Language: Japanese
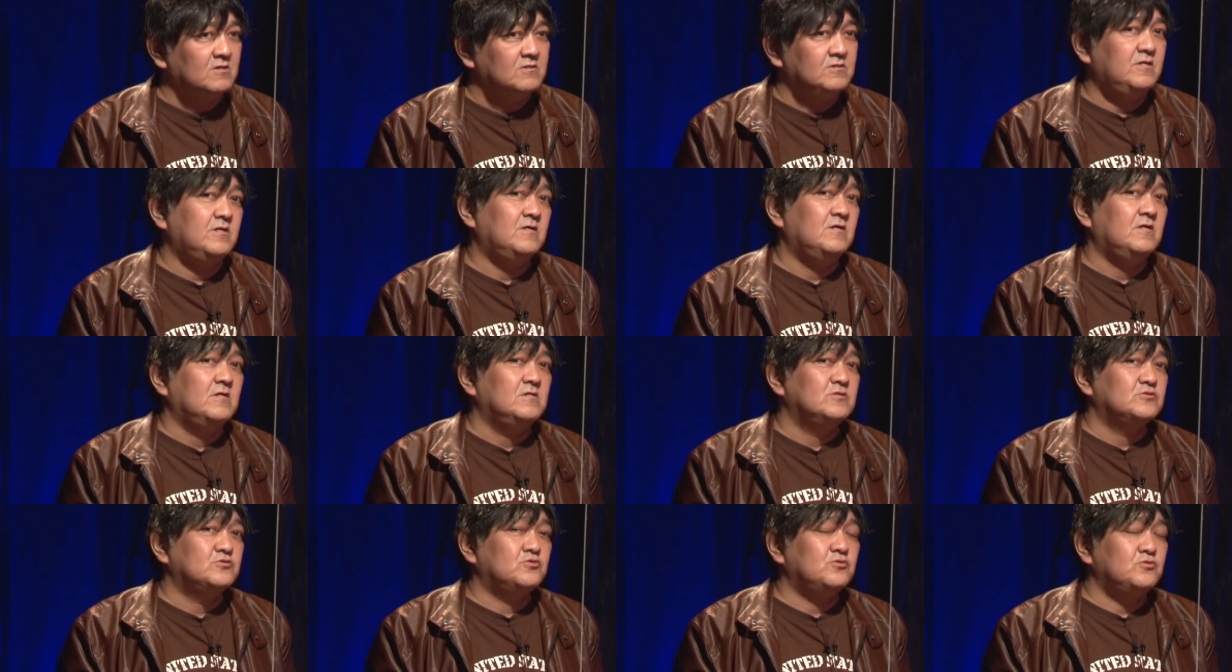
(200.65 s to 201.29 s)
で
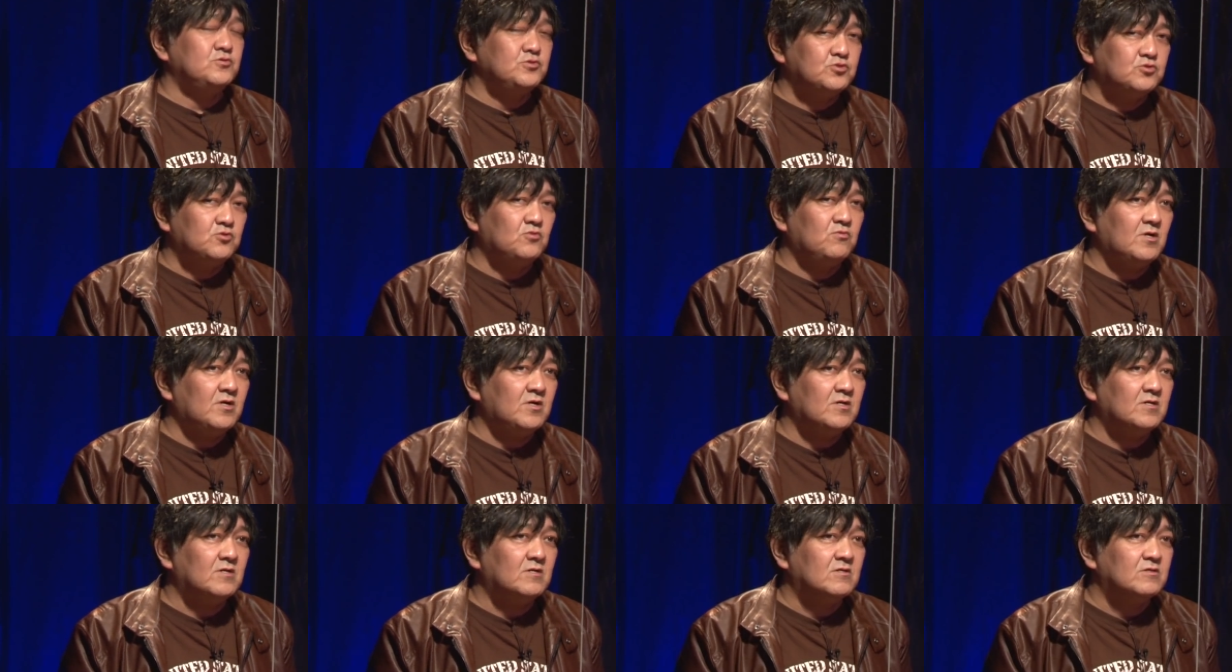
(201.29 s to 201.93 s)
その人
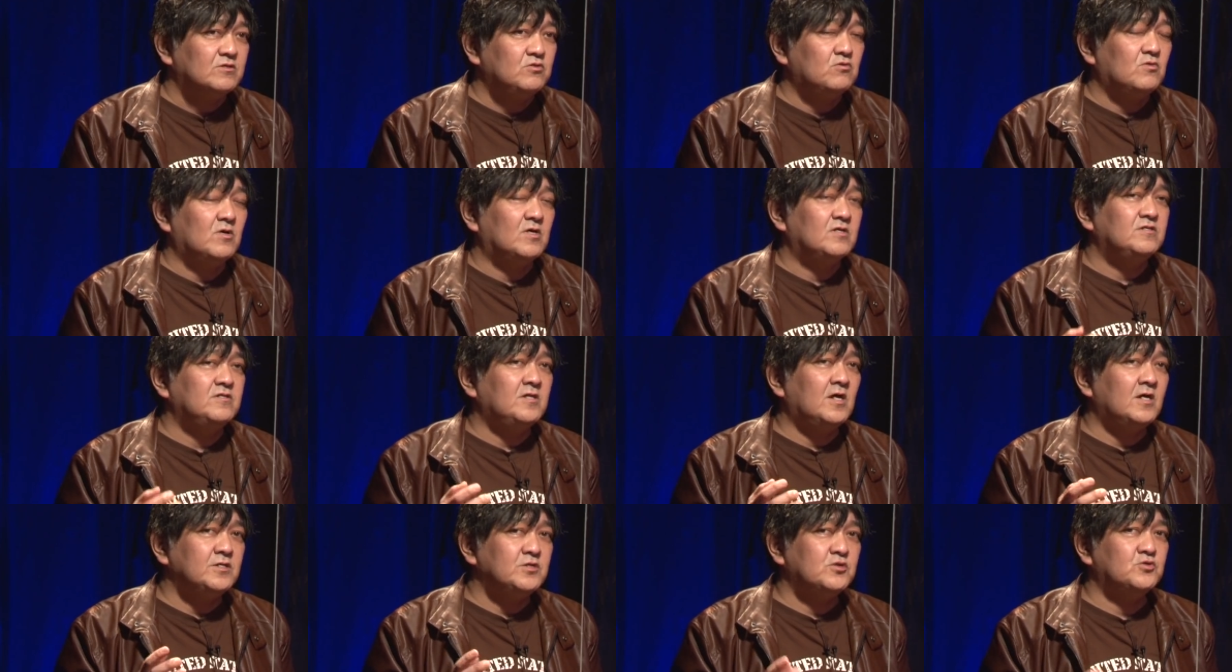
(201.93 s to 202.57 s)
は要は
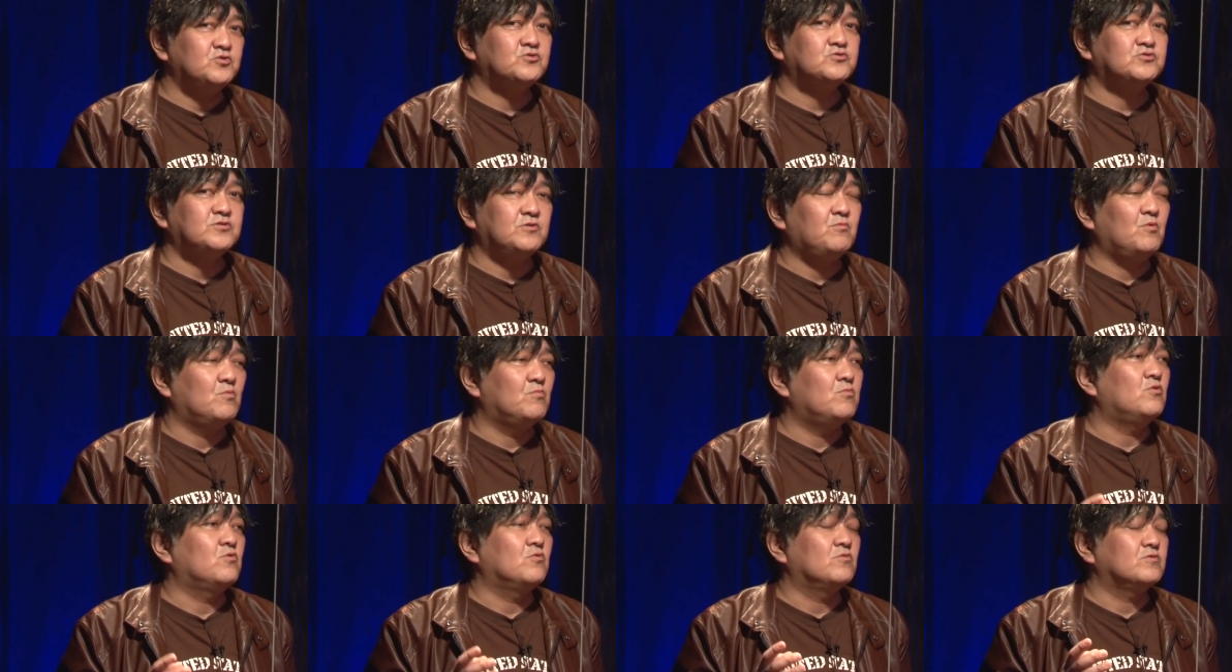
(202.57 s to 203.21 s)
何を言って
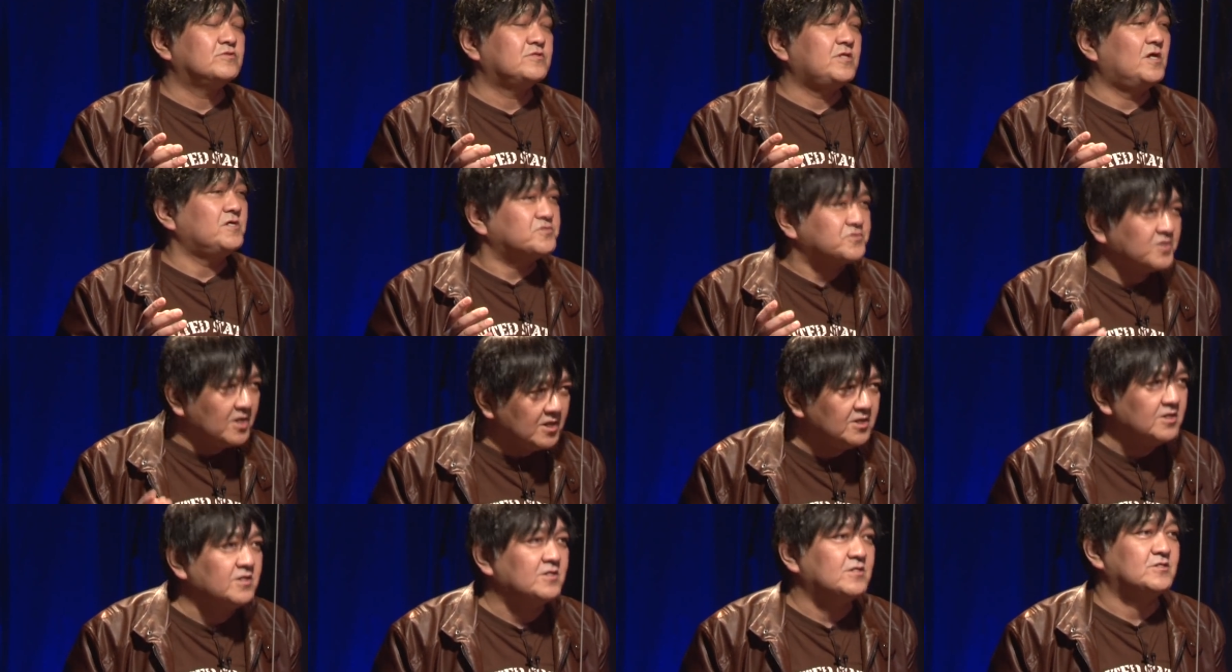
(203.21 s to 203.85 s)
ももう
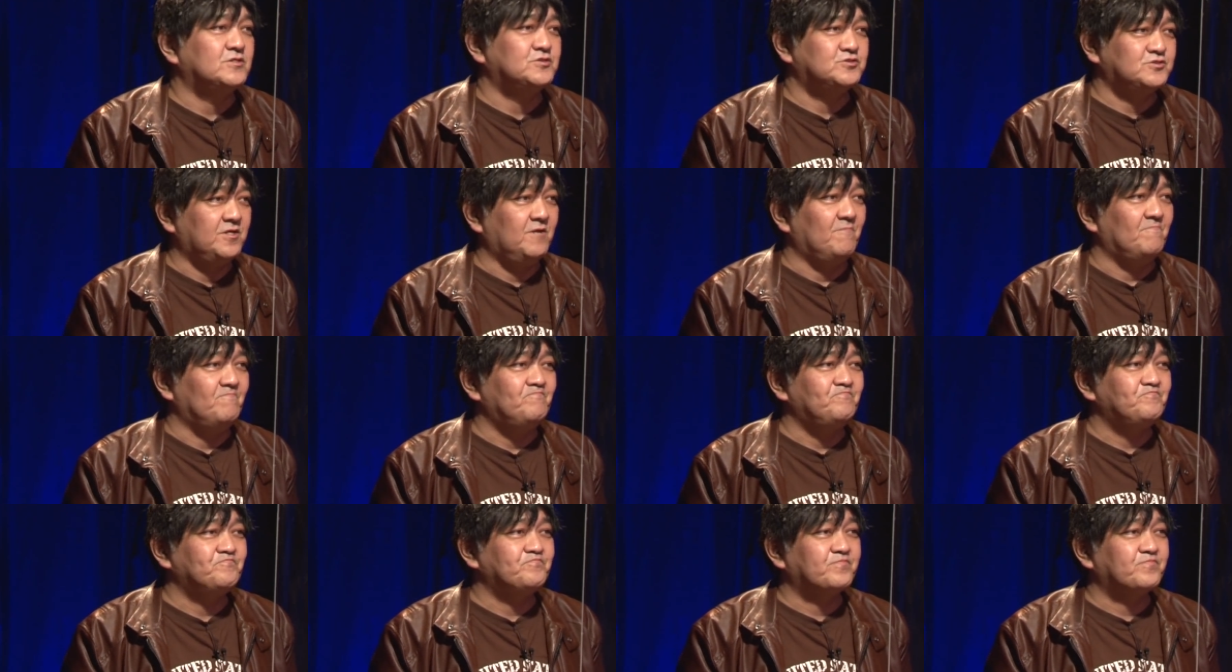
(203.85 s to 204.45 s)
助からないんですって。